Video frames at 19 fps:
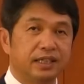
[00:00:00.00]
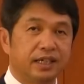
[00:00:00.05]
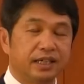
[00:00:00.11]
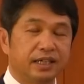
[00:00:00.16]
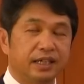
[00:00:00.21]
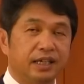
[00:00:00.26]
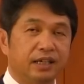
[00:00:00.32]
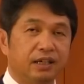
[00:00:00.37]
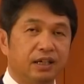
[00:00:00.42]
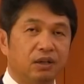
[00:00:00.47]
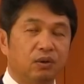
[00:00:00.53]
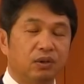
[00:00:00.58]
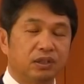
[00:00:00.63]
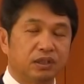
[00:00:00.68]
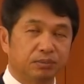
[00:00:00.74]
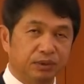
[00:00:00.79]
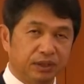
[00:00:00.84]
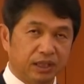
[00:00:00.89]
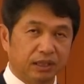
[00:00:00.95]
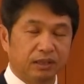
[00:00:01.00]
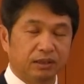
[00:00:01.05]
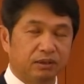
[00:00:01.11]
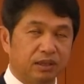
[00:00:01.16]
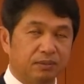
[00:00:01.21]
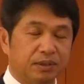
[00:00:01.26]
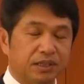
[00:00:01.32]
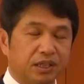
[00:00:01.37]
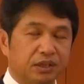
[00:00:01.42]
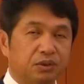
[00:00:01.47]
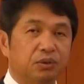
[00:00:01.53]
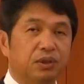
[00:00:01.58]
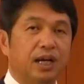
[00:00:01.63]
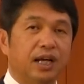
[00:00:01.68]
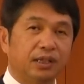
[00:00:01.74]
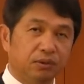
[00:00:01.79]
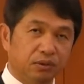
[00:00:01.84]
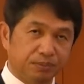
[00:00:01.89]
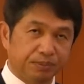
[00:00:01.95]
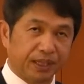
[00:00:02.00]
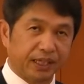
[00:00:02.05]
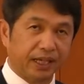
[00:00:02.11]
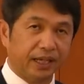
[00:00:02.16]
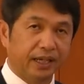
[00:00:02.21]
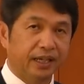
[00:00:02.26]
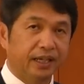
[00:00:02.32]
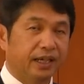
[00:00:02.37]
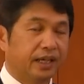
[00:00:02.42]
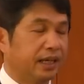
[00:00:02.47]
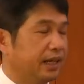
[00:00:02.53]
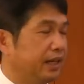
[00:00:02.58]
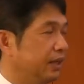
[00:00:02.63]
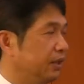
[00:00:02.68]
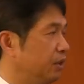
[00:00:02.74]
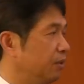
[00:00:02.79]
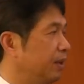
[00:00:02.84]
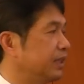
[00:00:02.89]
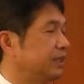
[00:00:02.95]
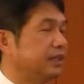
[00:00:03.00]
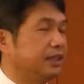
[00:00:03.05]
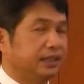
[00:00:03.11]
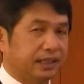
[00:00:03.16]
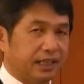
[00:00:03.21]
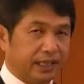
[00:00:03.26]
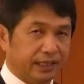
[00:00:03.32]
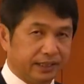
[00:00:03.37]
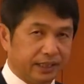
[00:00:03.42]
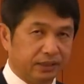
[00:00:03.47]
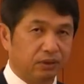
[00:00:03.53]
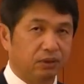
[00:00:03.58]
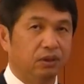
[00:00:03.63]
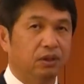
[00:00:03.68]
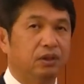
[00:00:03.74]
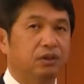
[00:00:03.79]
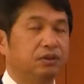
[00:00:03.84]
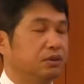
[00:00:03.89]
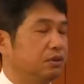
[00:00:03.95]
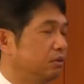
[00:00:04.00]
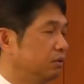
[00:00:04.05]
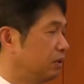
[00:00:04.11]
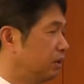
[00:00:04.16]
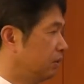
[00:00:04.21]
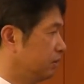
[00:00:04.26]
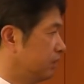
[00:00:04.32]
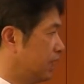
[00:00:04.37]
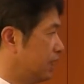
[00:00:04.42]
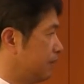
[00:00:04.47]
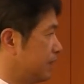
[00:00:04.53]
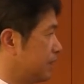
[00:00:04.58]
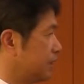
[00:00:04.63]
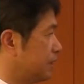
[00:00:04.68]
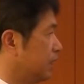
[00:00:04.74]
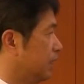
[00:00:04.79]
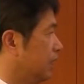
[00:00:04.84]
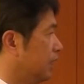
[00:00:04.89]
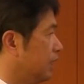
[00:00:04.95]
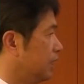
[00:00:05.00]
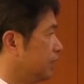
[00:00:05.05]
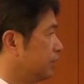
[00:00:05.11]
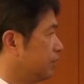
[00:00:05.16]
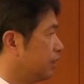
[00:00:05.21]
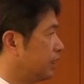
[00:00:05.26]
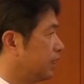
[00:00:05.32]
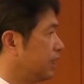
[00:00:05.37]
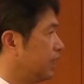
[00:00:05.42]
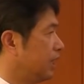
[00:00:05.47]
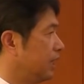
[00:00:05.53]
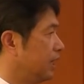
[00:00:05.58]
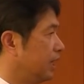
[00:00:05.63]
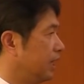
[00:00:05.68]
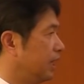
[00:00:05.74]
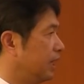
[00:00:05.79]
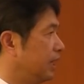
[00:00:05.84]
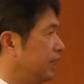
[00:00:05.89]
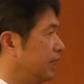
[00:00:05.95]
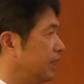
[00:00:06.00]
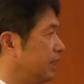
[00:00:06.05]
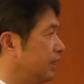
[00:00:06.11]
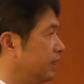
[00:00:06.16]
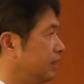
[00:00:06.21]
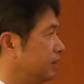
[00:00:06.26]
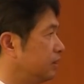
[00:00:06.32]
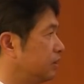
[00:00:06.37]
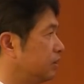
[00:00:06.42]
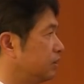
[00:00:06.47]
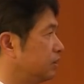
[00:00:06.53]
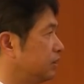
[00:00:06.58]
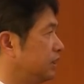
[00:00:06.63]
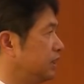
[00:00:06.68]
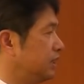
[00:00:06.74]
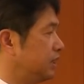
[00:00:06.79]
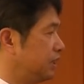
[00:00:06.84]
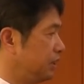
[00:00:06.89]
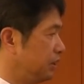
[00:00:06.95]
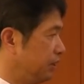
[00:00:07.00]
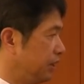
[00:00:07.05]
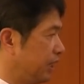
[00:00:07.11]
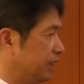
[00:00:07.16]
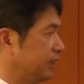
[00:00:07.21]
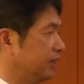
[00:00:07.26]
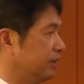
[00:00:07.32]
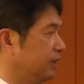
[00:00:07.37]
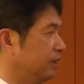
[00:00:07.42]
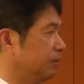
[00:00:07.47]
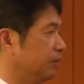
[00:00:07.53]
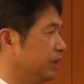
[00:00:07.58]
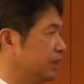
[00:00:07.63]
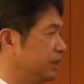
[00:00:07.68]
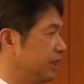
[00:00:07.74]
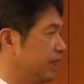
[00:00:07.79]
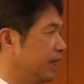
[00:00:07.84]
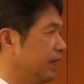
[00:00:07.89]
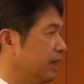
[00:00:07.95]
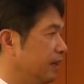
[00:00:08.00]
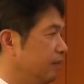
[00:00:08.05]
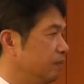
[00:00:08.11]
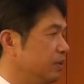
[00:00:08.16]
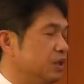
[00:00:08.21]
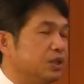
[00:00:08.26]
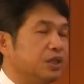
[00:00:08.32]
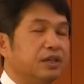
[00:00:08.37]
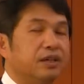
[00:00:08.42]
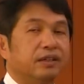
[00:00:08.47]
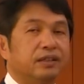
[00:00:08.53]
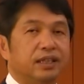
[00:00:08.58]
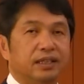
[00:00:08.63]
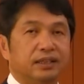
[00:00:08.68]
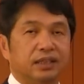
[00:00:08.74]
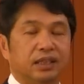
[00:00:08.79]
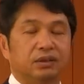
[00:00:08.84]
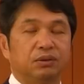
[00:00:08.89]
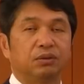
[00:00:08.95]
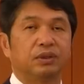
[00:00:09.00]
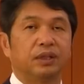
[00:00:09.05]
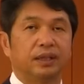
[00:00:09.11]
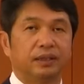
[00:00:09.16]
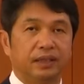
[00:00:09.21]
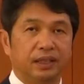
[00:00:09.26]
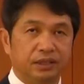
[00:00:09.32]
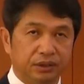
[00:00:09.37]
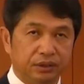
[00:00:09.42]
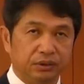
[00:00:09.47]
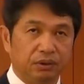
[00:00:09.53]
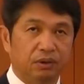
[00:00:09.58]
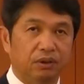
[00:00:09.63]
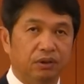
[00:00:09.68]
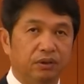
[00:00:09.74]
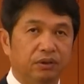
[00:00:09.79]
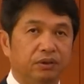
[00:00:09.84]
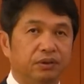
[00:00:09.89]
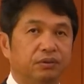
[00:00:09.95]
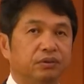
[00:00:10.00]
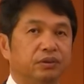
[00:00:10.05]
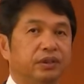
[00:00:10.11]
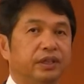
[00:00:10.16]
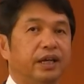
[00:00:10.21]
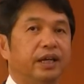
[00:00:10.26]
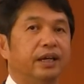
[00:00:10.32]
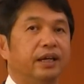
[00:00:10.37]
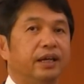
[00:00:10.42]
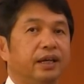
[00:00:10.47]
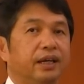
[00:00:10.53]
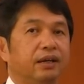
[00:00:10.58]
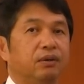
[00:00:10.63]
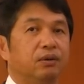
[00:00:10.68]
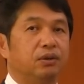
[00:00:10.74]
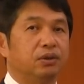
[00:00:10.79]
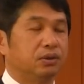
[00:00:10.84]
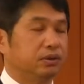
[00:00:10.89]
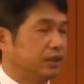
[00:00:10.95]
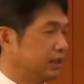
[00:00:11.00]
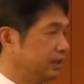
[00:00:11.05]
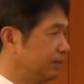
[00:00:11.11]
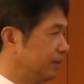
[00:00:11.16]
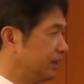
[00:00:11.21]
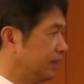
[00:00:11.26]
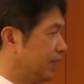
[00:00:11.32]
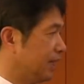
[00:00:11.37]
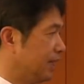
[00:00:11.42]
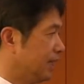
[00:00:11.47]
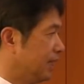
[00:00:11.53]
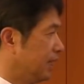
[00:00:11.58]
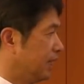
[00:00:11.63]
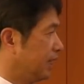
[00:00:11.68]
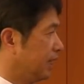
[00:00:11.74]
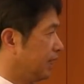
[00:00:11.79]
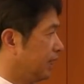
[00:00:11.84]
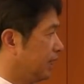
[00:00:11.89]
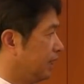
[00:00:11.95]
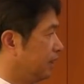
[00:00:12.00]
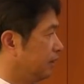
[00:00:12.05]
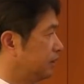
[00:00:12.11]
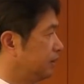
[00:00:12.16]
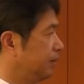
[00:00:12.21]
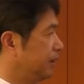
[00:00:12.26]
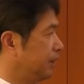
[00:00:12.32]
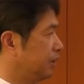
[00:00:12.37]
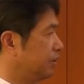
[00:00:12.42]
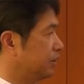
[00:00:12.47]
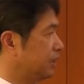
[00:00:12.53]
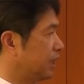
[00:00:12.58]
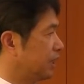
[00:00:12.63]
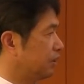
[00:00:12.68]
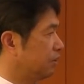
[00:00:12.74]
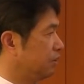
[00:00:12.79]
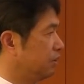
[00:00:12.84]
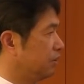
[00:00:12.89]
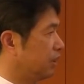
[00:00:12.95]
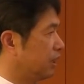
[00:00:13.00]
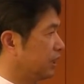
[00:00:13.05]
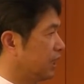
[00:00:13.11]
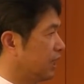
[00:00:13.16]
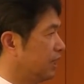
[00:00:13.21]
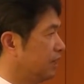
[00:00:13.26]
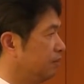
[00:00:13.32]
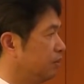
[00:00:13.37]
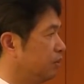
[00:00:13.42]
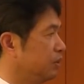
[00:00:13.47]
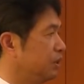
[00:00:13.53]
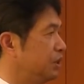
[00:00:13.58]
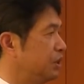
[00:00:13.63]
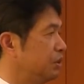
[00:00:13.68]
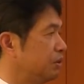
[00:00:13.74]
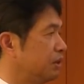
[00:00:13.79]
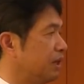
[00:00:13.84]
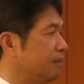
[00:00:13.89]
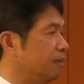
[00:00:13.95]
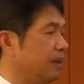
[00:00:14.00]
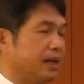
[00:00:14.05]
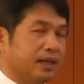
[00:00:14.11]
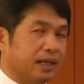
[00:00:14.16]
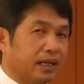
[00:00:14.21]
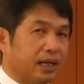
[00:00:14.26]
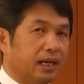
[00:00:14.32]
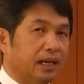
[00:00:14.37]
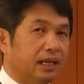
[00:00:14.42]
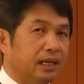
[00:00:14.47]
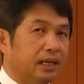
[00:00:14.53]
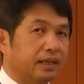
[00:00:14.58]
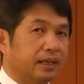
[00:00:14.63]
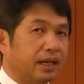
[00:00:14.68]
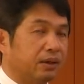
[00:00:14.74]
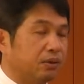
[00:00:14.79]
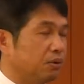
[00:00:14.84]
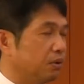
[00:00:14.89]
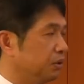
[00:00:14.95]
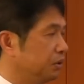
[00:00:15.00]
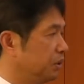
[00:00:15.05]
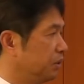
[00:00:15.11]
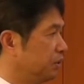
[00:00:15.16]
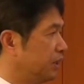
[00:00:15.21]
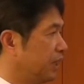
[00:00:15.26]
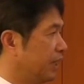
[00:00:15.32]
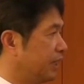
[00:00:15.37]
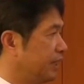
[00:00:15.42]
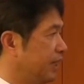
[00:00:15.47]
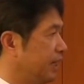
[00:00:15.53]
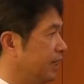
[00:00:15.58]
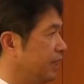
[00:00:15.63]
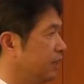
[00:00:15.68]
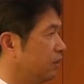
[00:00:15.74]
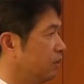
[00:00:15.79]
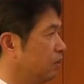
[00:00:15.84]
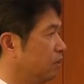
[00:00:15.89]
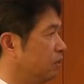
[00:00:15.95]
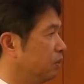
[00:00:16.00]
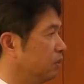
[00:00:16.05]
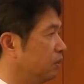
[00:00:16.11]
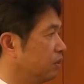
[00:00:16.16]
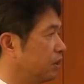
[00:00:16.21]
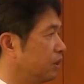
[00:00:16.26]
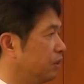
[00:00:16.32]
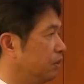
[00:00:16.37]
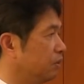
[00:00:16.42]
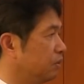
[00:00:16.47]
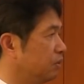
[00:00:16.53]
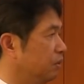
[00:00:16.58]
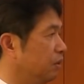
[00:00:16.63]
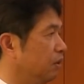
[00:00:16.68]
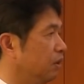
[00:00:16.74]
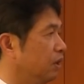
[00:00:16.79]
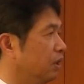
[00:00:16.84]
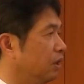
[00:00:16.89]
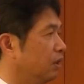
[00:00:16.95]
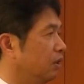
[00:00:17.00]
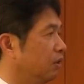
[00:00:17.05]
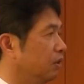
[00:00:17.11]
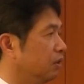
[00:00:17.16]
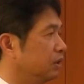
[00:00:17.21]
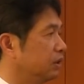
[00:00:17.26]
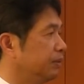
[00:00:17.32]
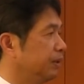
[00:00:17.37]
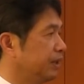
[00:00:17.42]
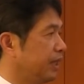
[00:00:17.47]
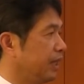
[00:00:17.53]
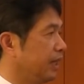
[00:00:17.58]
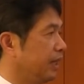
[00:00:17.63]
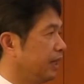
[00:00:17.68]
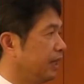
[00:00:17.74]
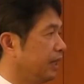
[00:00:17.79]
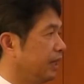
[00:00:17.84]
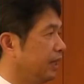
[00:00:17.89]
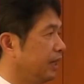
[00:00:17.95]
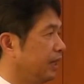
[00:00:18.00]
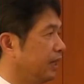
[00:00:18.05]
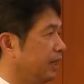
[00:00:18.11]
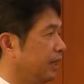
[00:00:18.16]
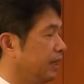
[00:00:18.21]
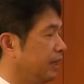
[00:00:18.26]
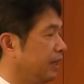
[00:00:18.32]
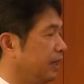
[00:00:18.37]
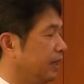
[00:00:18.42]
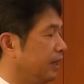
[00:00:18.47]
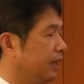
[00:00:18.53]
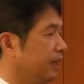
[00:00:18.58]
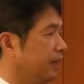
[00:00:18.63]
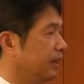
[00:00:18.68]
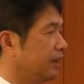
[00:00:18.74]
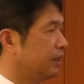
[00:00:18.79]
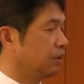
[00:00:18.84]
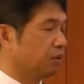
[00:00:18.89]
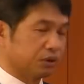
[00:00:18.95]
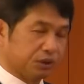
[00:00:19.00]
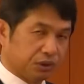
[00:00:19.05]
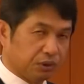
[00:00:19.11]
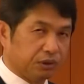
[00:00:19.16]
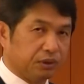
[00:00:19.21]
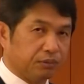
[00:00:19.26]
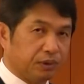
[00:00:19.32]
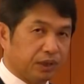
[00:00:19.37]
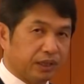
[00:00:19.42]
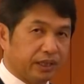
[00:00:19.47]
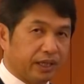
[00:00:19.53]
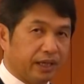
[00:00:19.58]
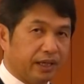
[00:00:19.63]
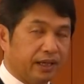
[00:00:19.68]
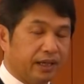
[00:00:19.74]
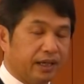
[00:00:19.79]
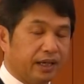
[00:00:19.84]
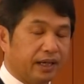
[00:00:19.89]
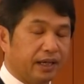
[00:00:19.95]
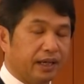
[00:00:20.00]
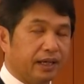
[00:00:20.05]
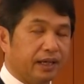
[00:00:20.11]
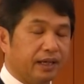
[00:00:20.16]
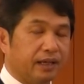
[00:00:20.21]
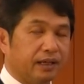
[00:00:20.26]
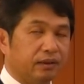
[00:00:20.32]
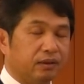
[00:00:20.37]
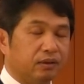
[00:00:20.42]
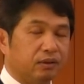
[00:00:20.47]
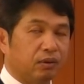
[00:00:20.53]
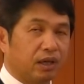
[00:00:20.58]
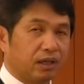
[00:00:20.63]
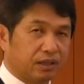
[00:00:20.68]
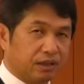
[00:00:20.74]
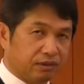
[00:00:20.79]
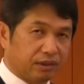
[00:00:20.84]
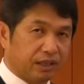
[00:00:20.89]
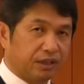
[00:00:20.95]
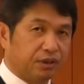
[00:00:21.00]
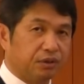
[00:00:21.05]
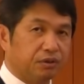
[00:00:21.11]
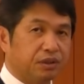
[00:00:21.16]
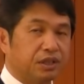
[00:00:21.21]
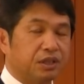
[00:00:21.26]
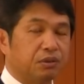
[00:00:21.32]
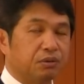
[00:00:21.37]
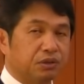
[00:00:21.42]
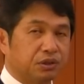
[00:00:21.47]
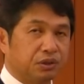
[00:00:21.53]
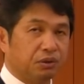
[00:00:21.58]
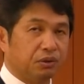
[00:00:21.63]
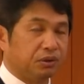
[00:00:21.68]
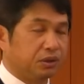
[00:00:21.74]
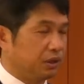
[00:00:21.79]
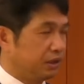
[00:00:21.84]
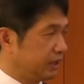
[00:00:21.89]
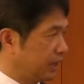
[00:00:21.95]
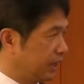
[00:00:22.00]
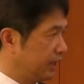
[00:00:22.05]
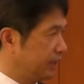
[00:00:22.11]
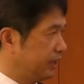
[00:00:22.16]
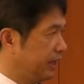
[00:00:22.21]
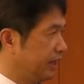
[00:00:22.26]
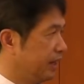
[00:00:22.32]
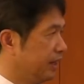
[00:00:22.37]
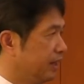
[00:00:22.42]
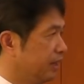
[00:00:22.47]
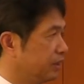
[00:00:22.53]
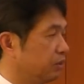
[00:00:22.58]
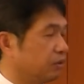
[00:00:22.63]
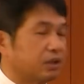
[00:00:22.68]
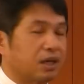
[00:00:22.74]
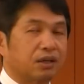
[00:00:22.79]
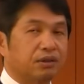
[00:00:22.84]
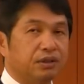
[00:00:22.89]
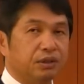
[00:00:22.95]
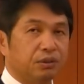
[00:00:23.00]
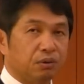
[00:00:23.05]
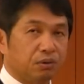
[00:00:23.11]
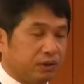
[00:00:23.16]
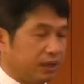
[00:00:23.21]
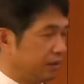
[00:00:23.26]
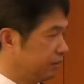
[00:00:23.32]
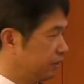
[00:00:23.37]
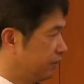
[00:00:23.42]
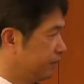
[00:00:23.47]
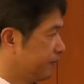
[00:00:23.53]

宣言が5月6日でございますがその後まで、えー、伸ばしていただいたということでございます。それからあ実施にあたってもですね水際対策を徹底するということで、えー、合意をいたしました。え全ての作業員の方もう2週間前から健康状態や行動記録を全て、えー、記録しておいてもらって、えー、トラッキングできるように記録しておいていただいてその確認を行うと